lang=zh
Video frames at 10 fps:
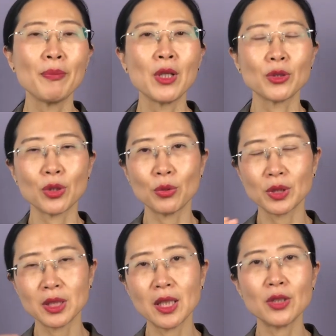所以我
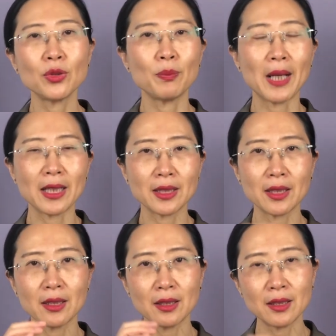今天就把这
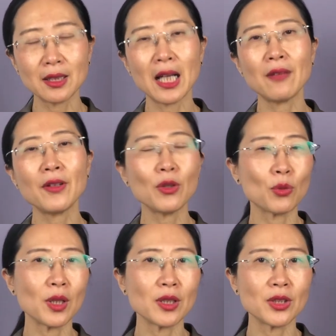个喝咖啡有
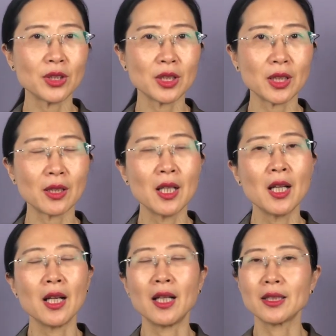关的事情，
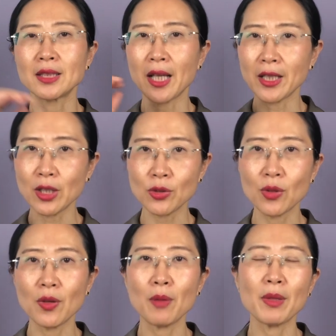呃，在医学
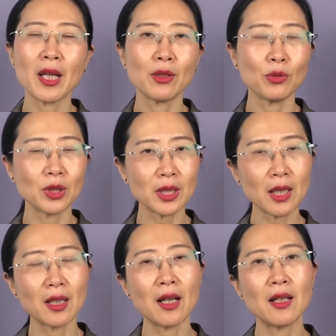方面对健
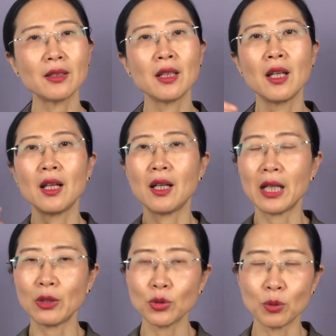康，呃，
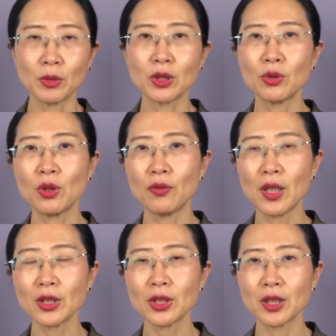还有对我们的生活
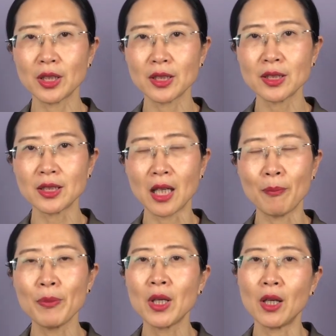方式的影响，
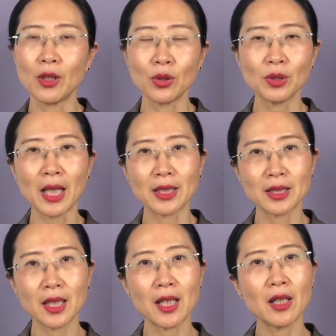呃，有哪
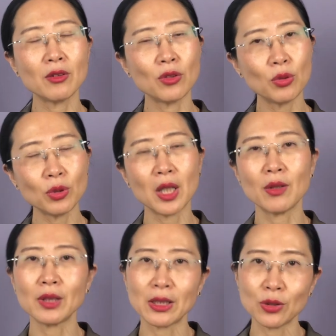些优点，
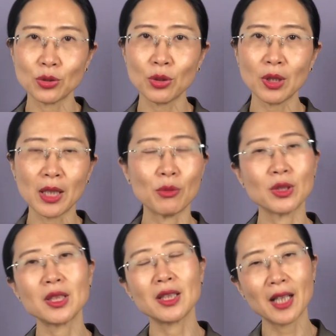有哪些缺点，我
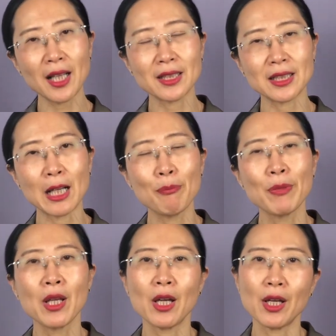自己看一下，
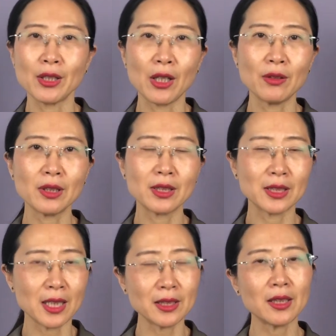呃，然后呢，
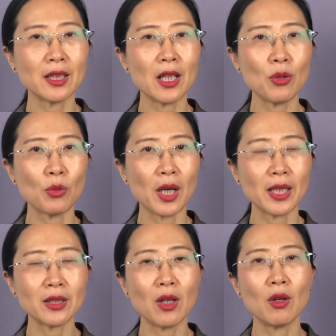前几天我
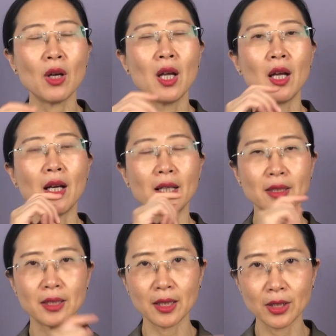还到呃
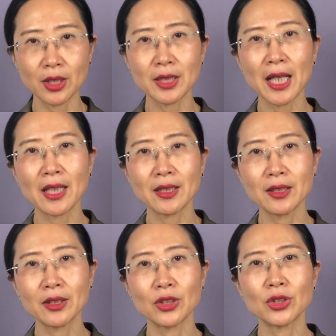这个芝加
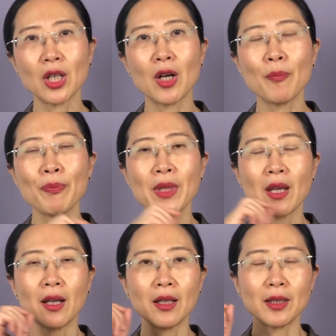哥的叫
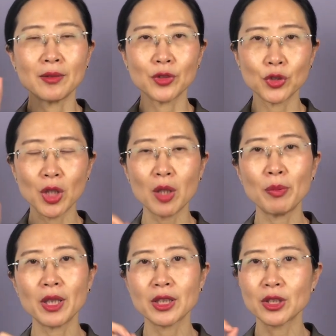呃
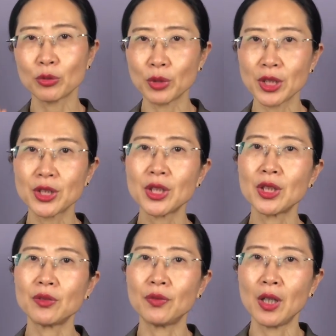Starbucks
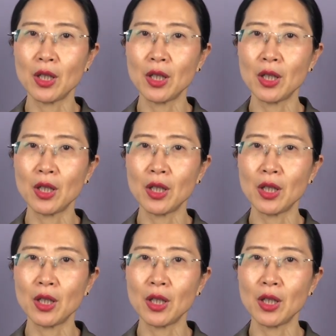Reserve。